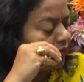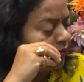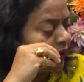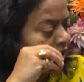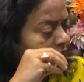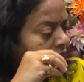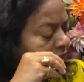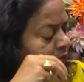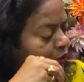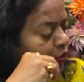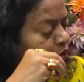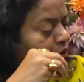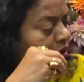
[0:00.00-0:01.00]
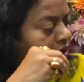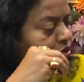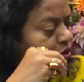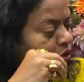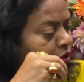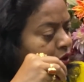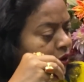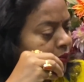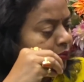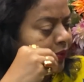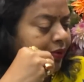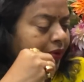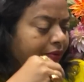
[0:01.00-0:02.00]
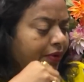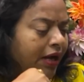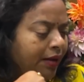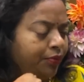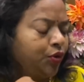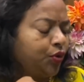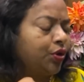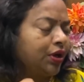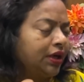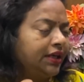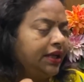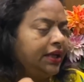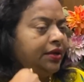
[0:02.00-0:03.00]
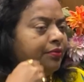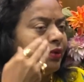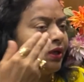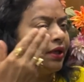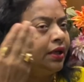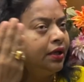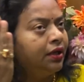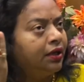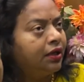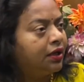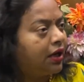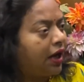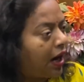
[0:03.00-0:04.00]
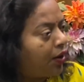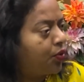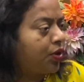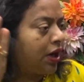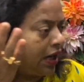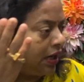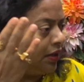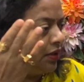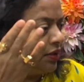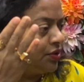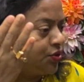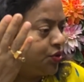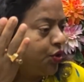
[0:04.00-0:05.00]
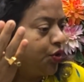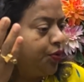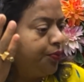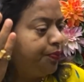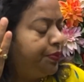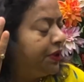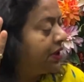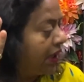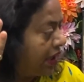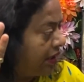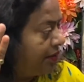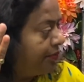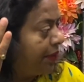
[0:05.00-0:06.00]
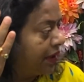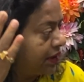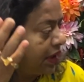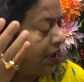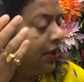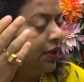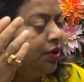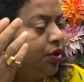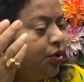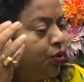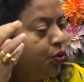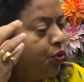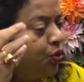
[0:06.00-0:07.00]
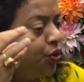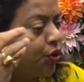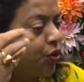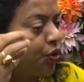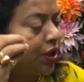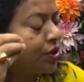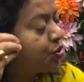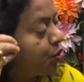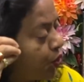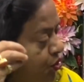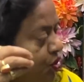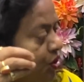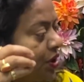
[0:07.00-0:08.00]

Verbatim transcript: मेरा हम लोगों का जो हम लोगों का नहीं मैंने गांव का जो पिता माता उन लोगों का सोच